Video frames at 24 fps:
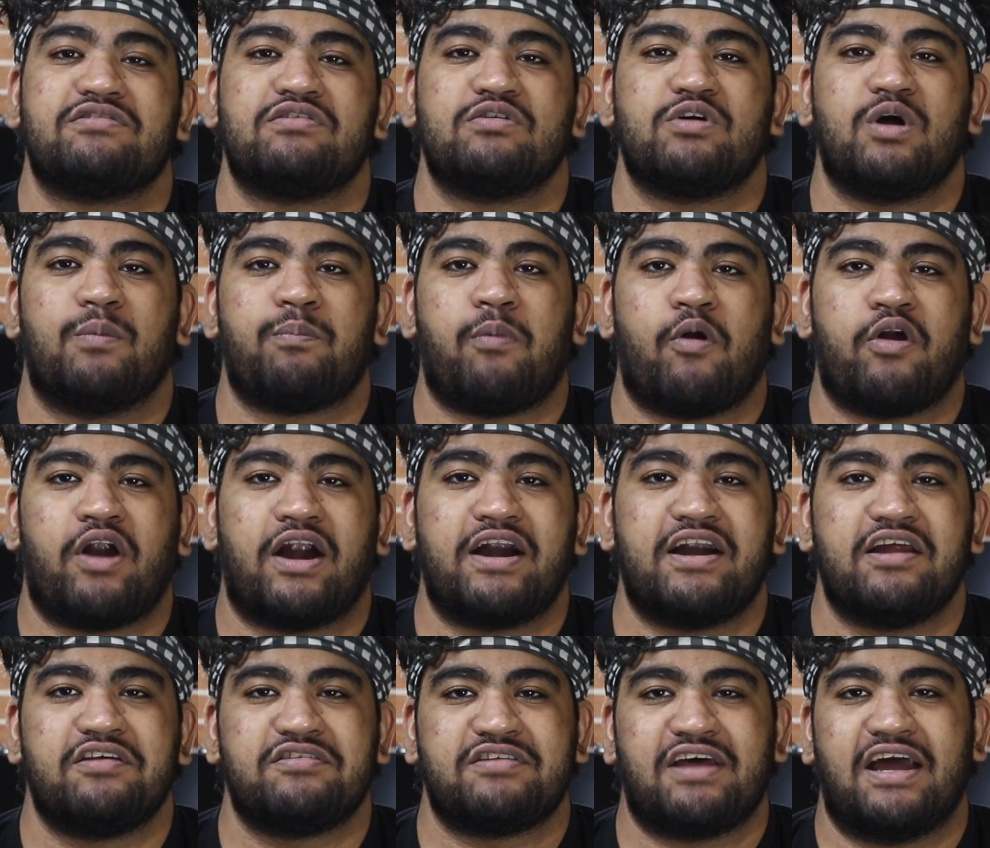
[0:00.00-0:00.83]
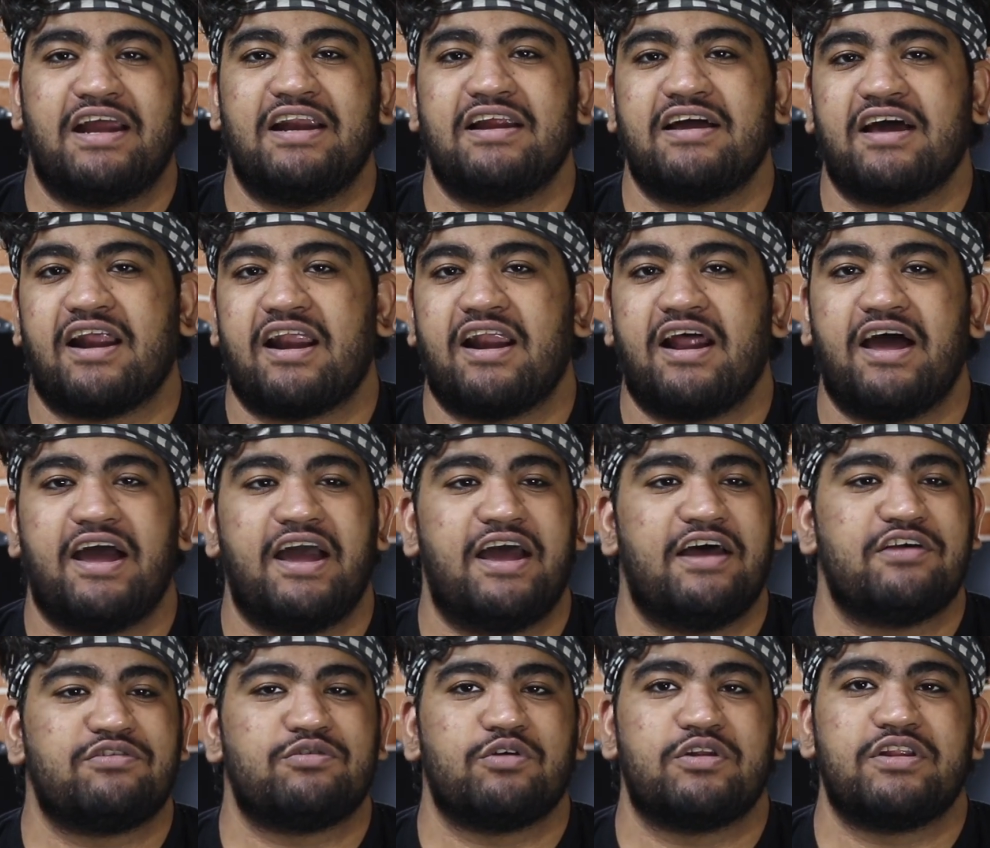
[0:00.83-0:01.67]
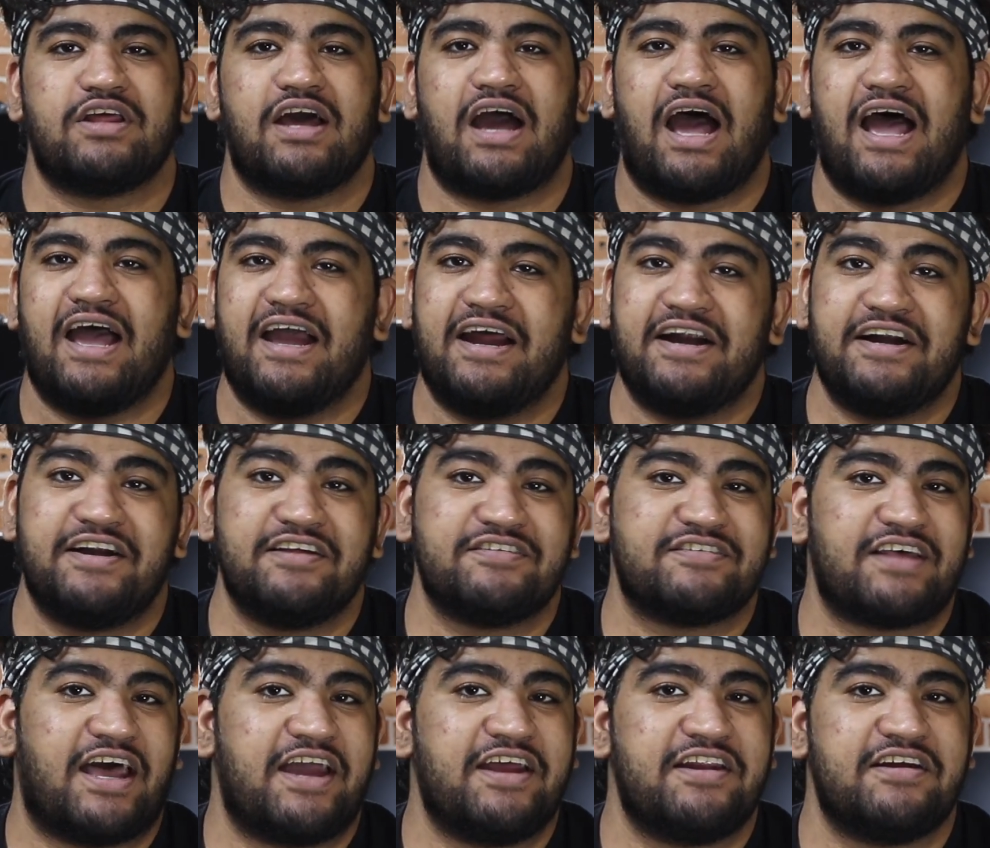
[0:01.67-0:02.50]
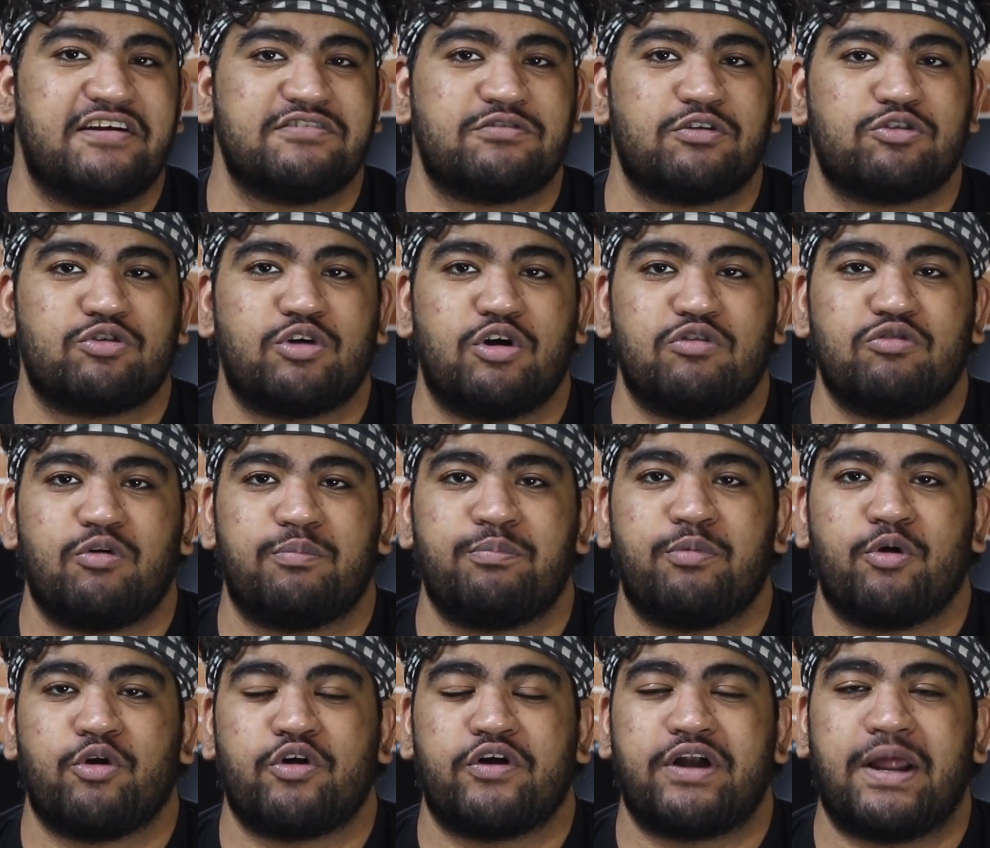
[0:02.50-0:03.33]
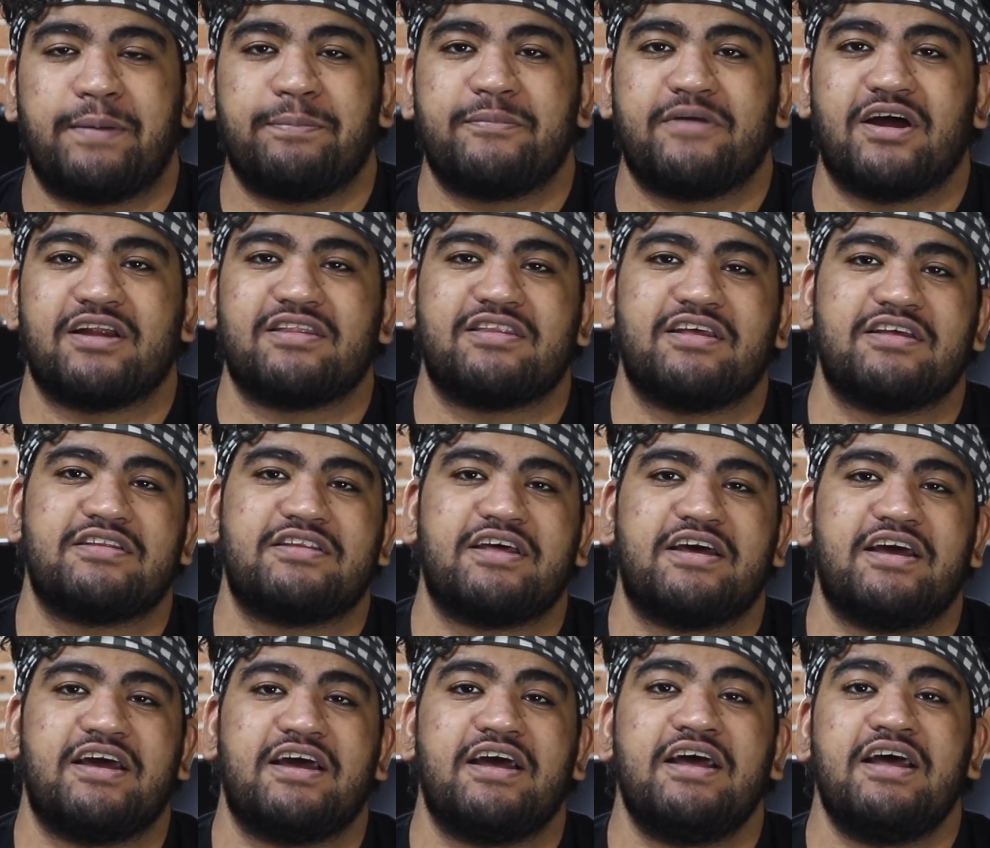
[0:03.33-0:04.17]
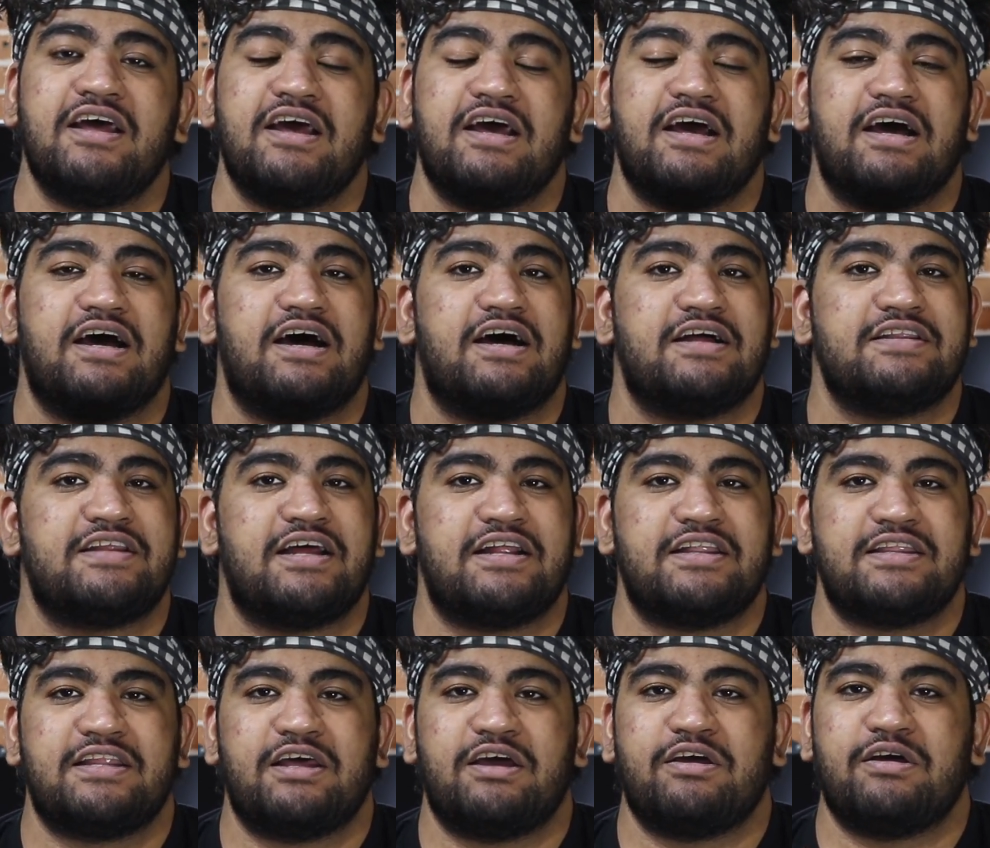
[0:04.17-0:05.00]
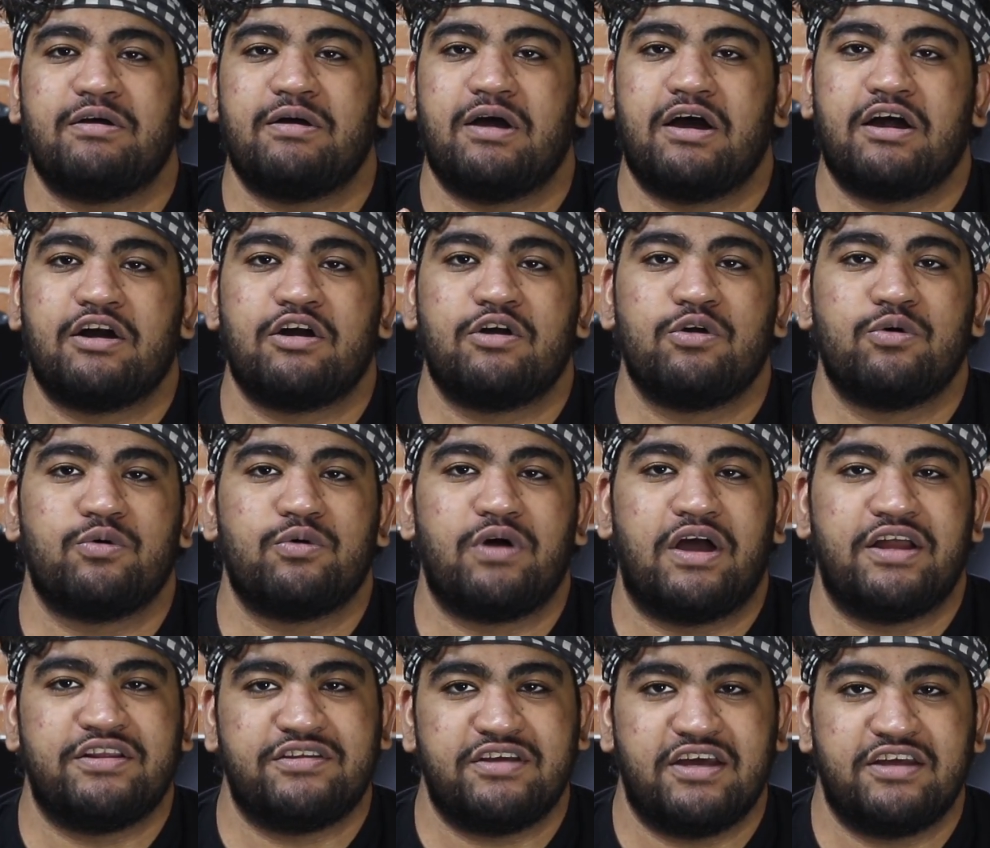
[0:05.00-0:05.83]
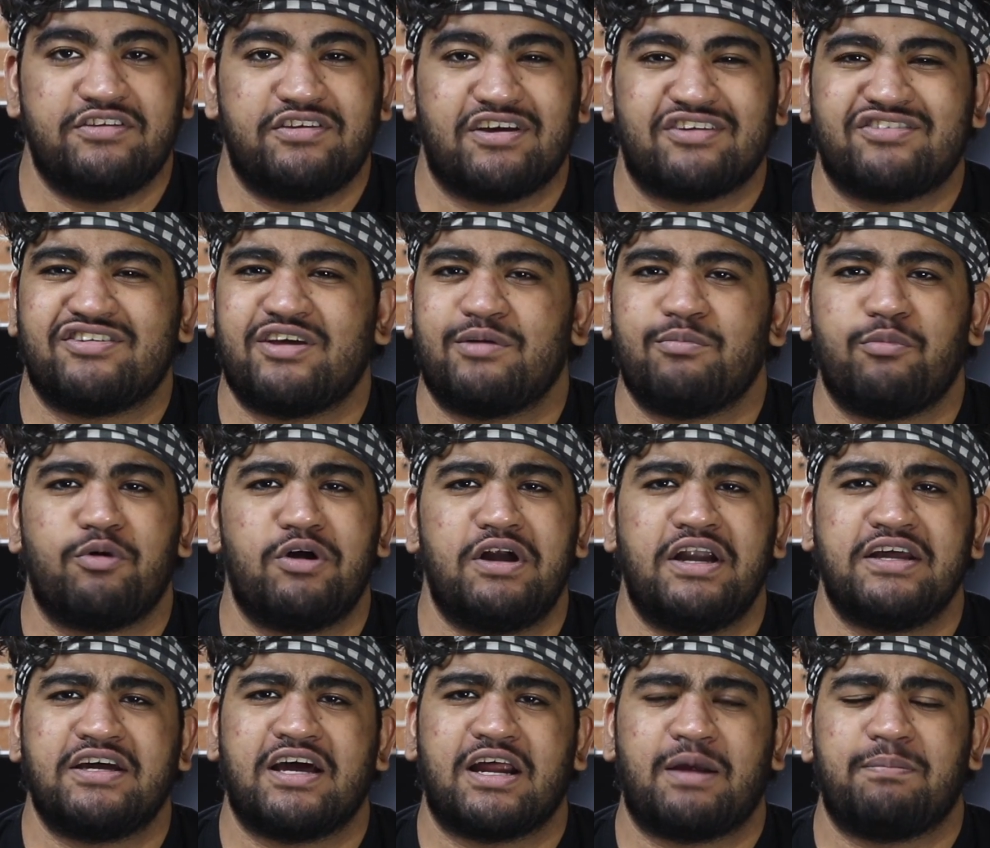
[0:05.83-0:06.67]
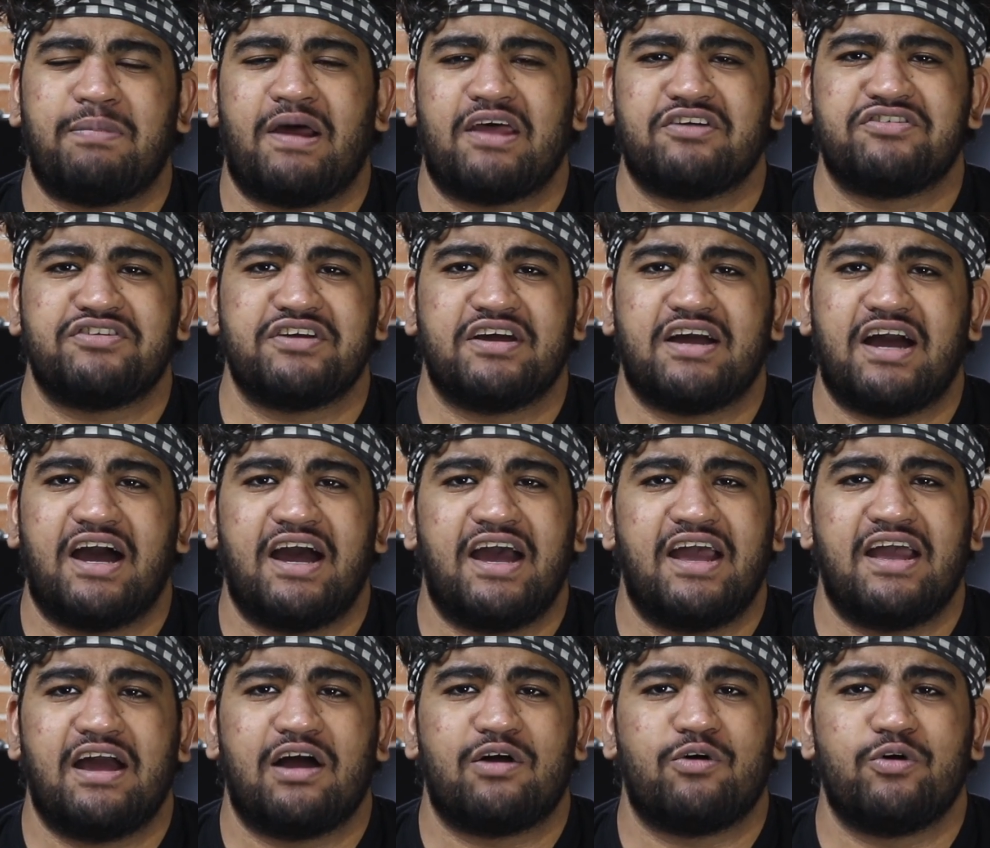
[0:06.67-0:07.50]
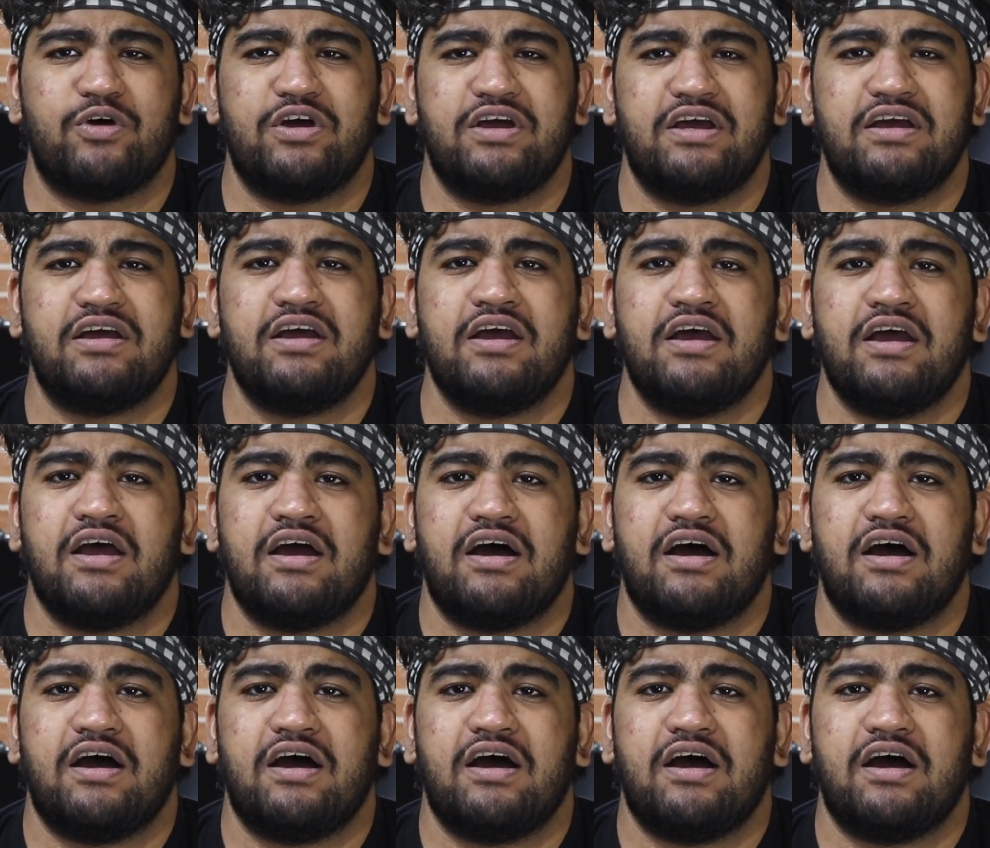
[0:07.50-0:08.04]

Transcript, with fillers: किसी को प्रोडक्ट डिज़ाइन करना है सो दे हायर डिज़ाइनर्स उसको वो प्रोटोटाइप करते थे देन दे डू एंड इंजेक्शन मोल्डिंग अगर प्लास्टिक का है या कोई